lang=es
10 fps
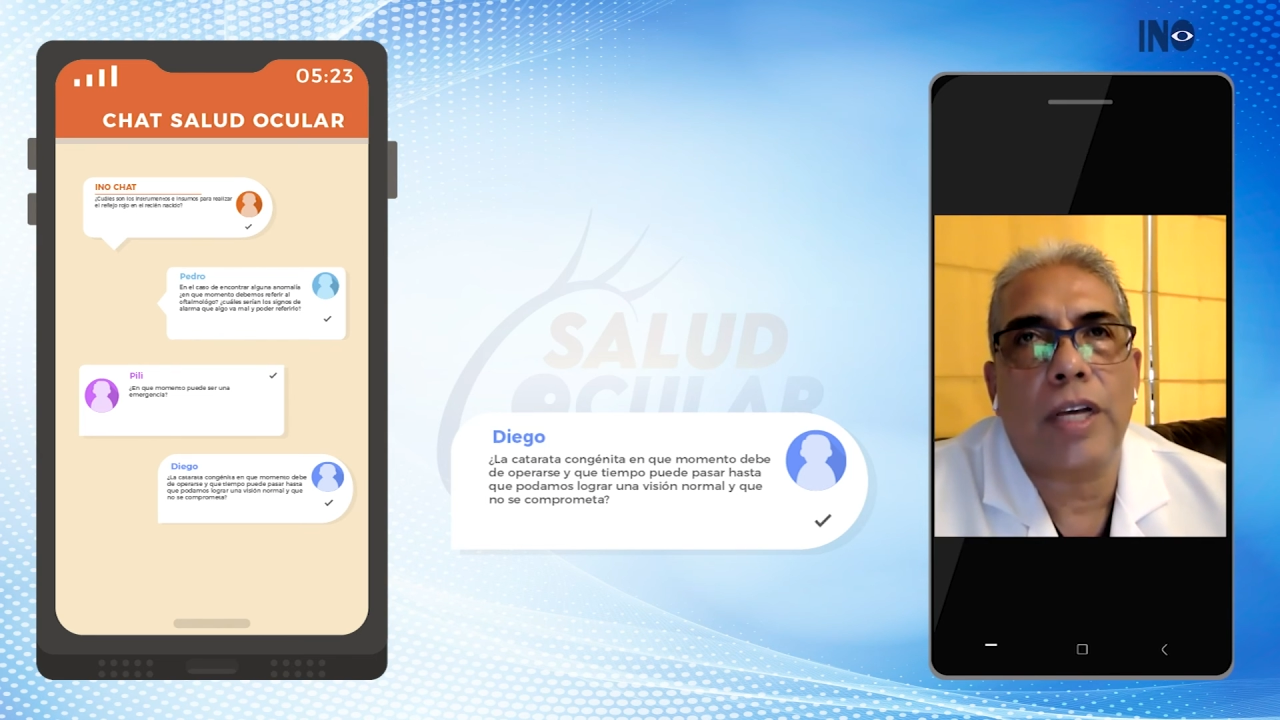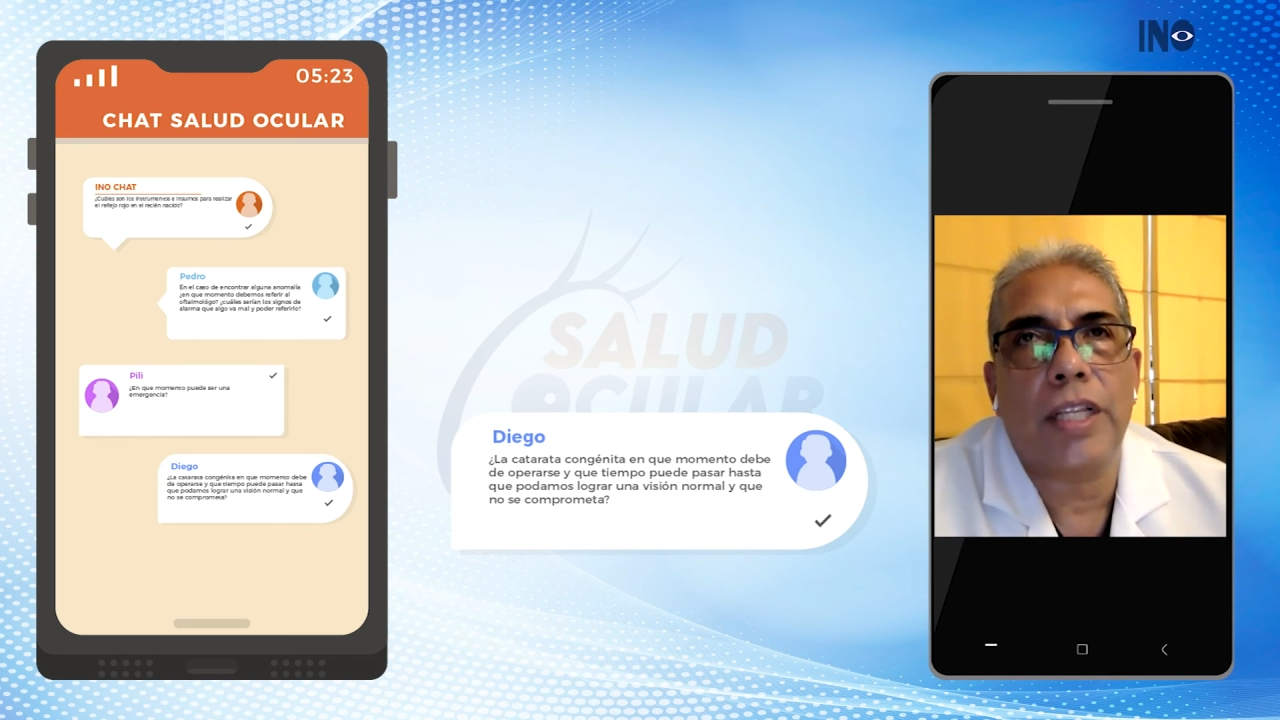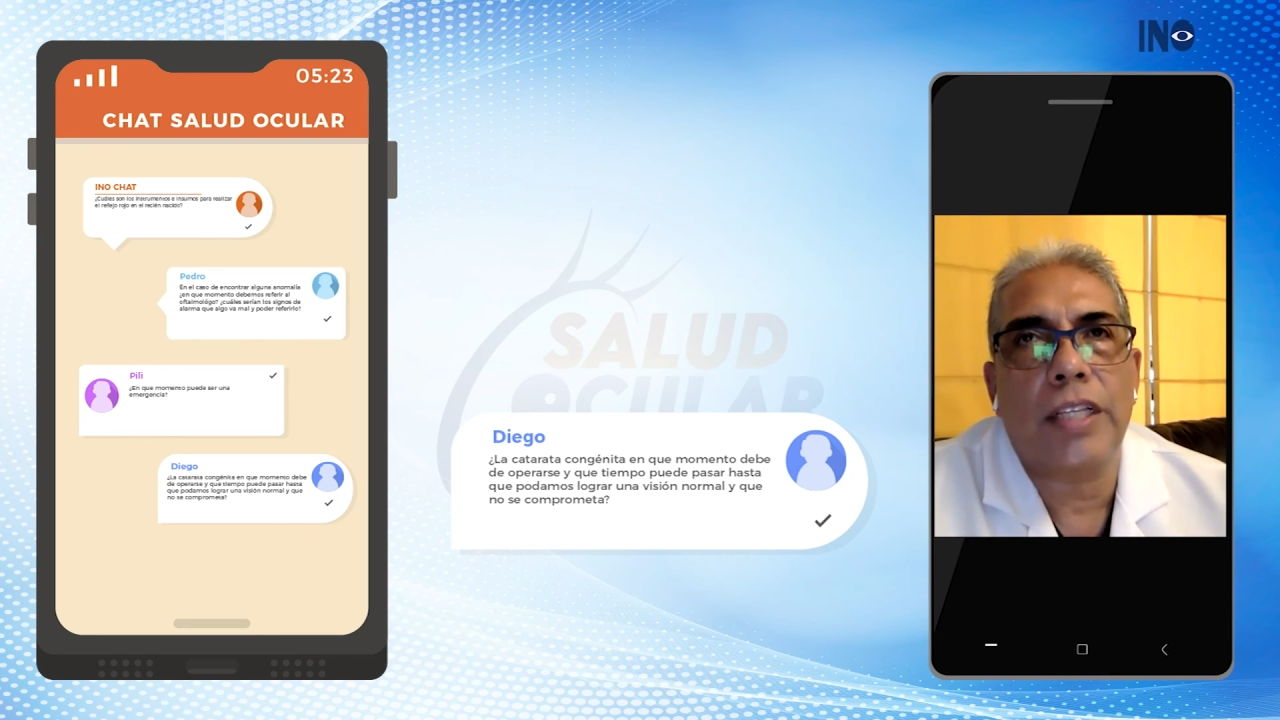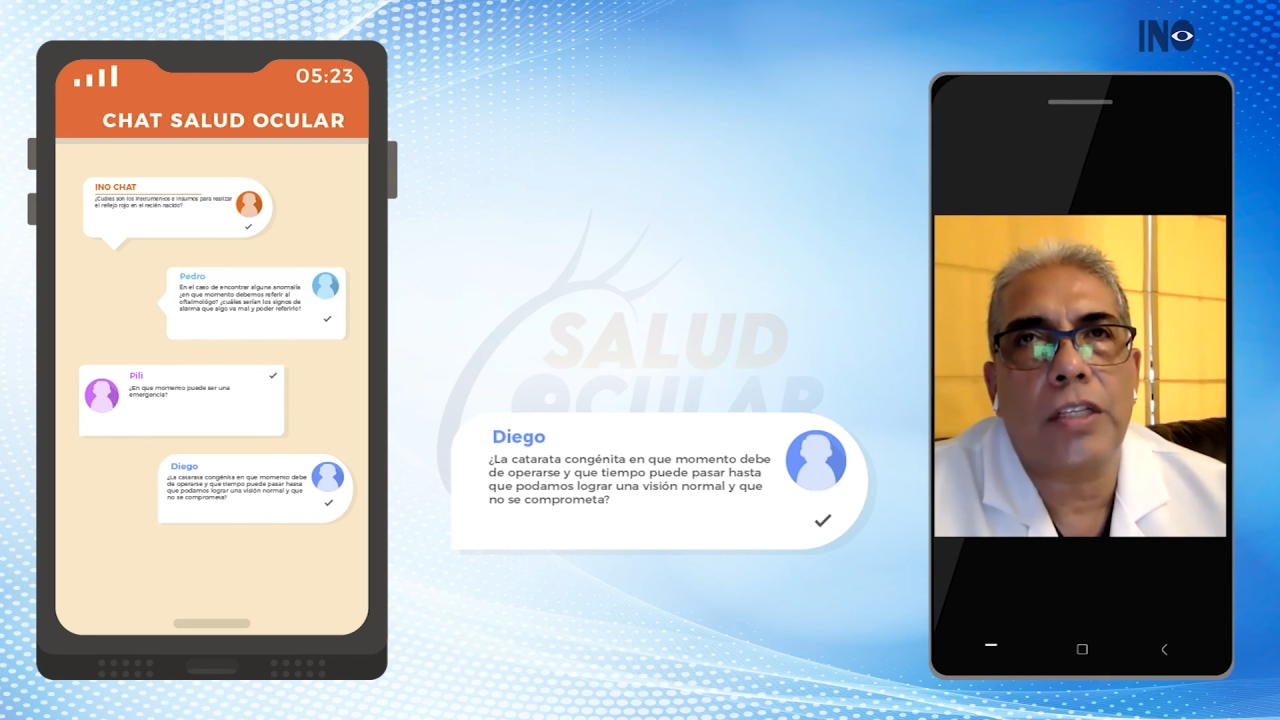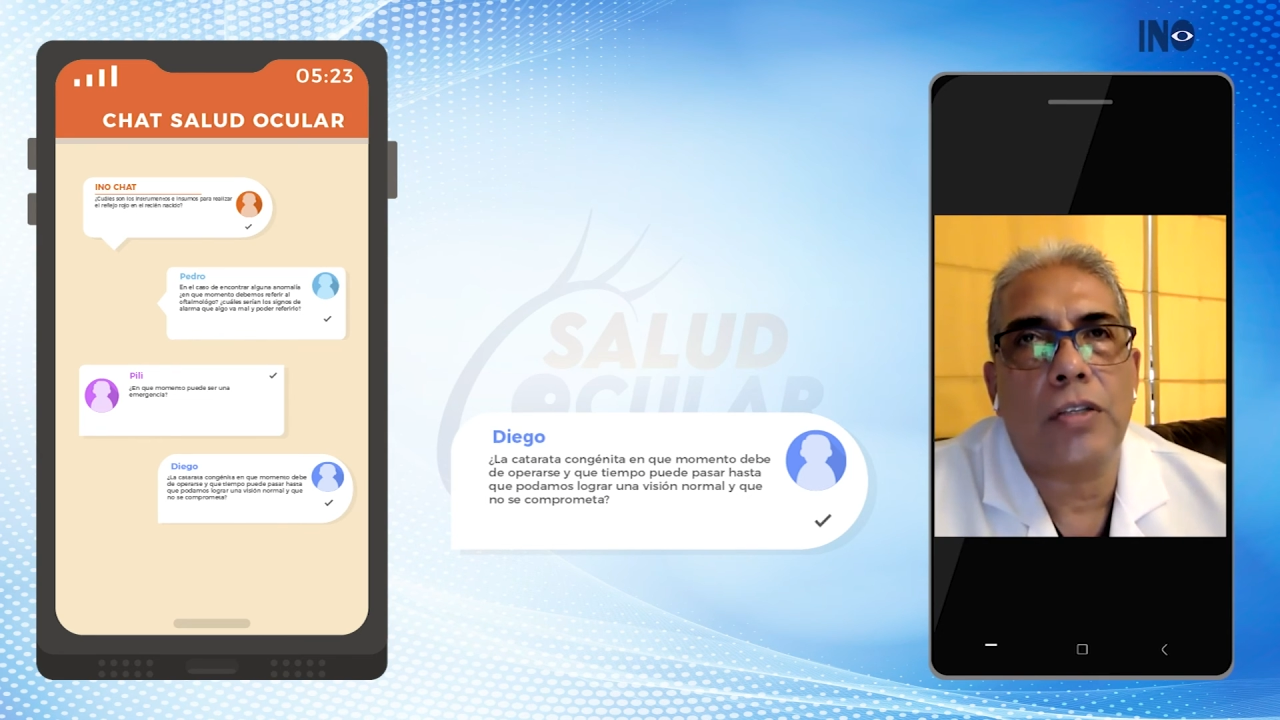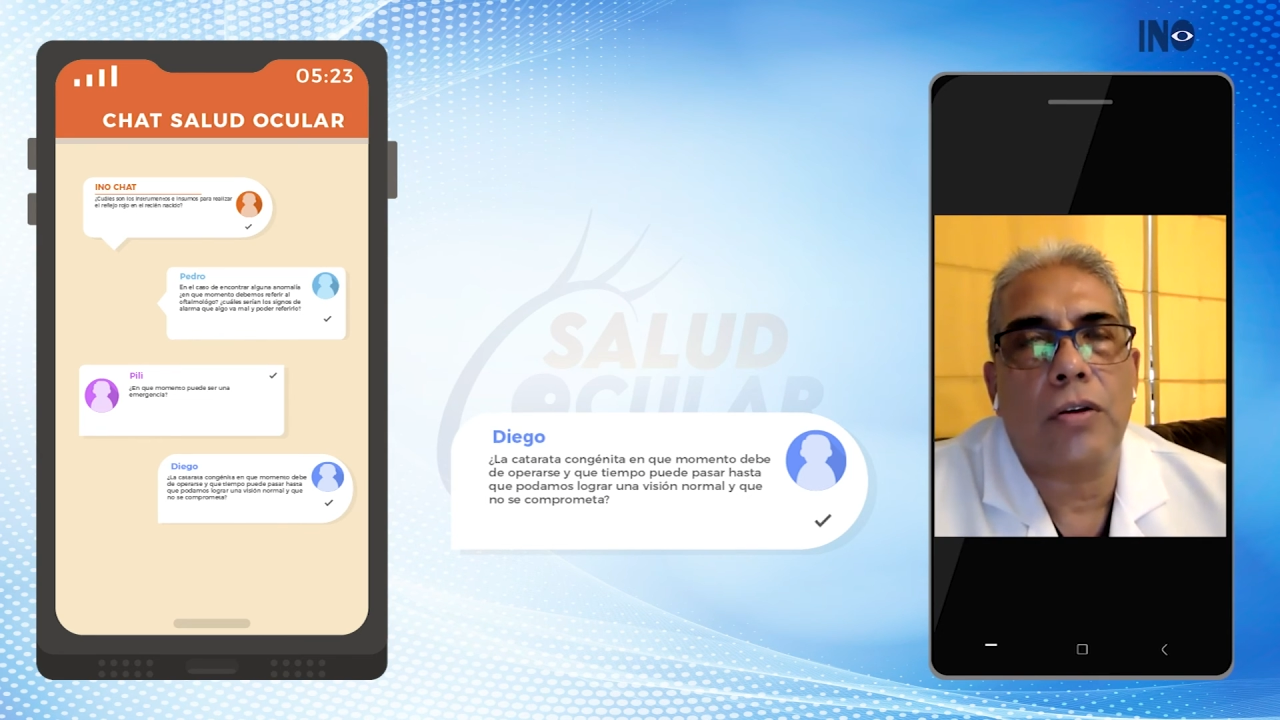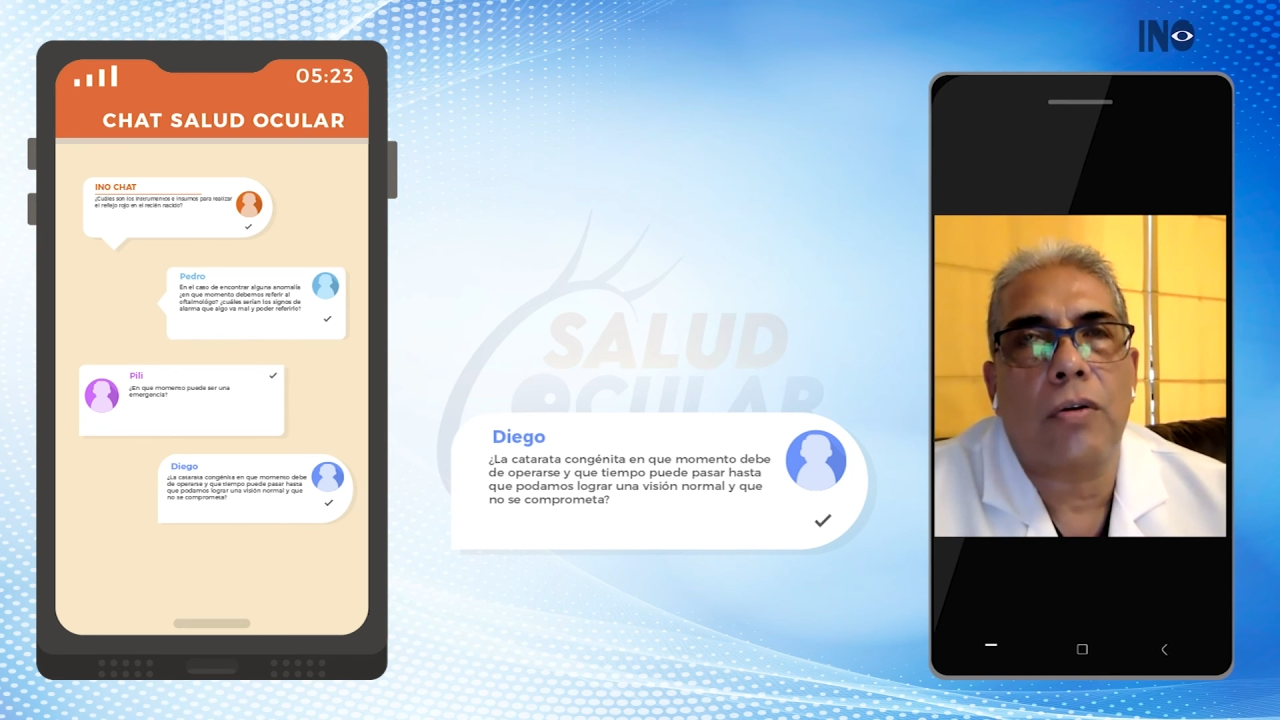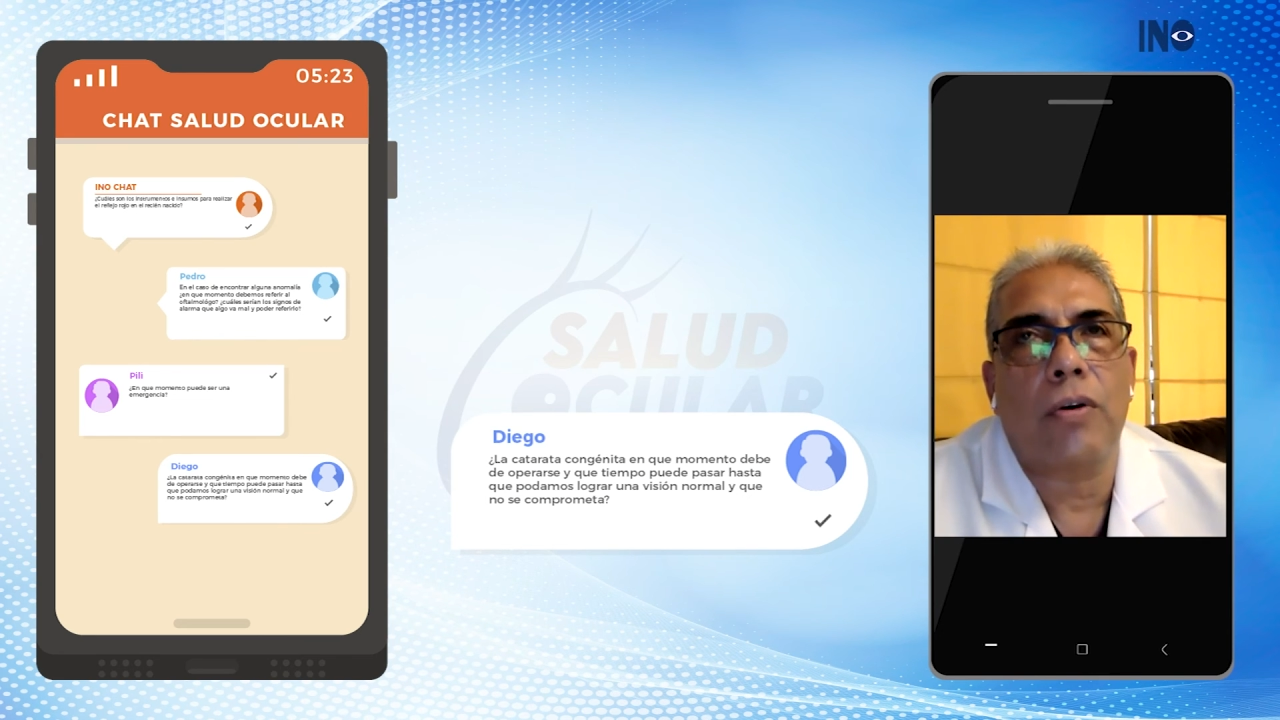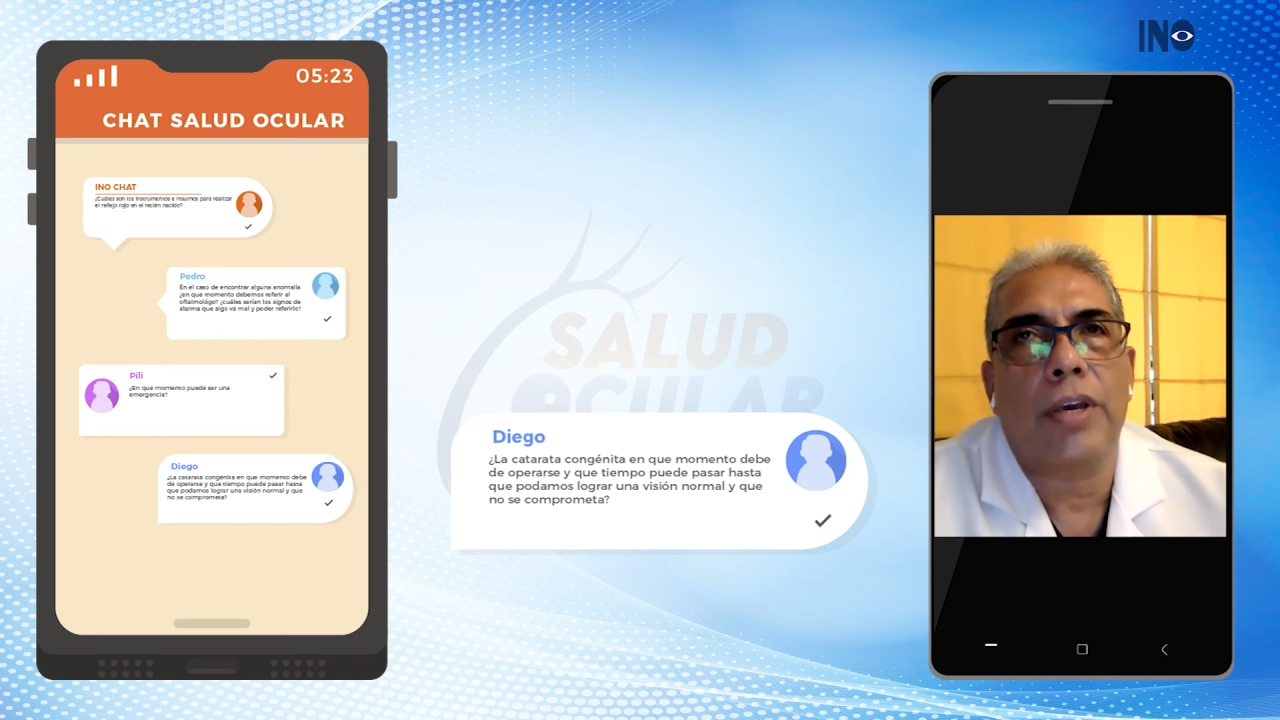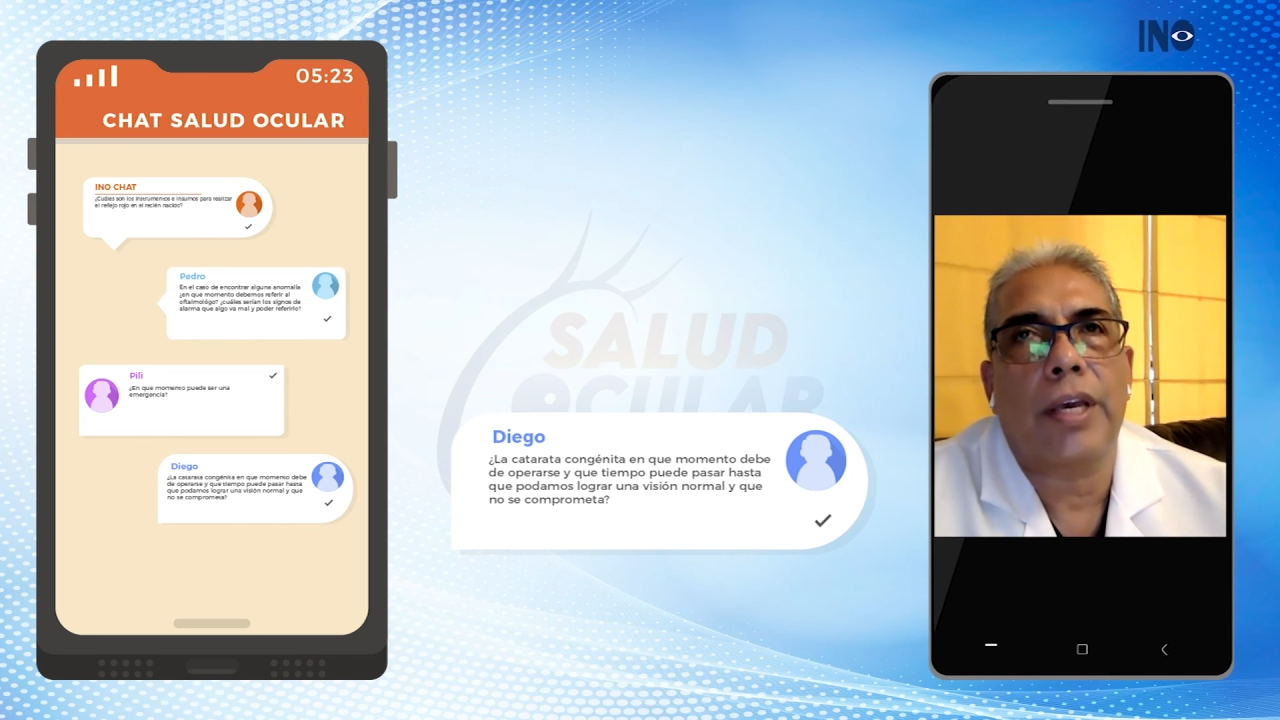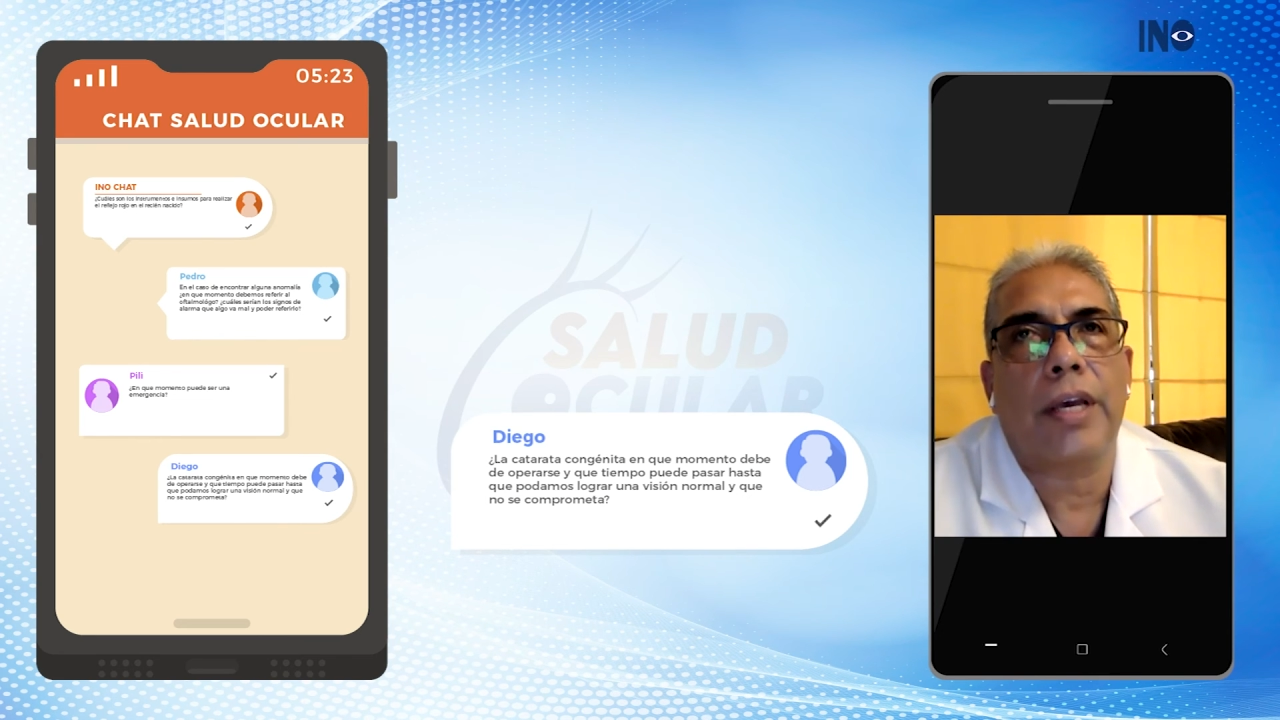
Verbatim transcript: anestesiológica.